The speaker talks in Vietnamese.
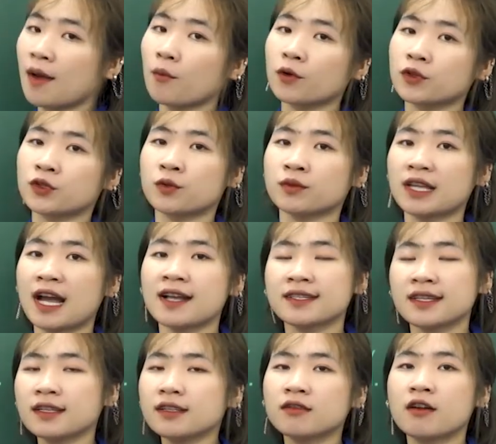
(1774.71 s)
giọng của chúng ta
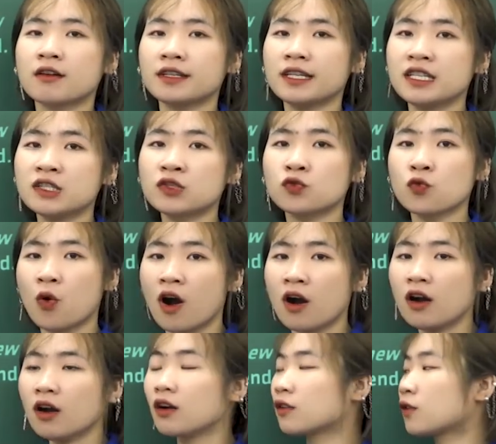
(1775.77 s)
sẽ thường đi
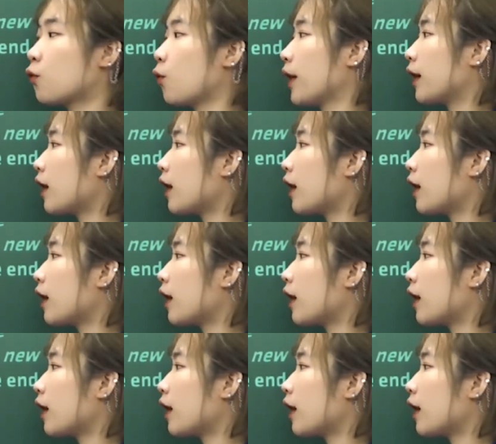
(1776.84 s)
xuống cuối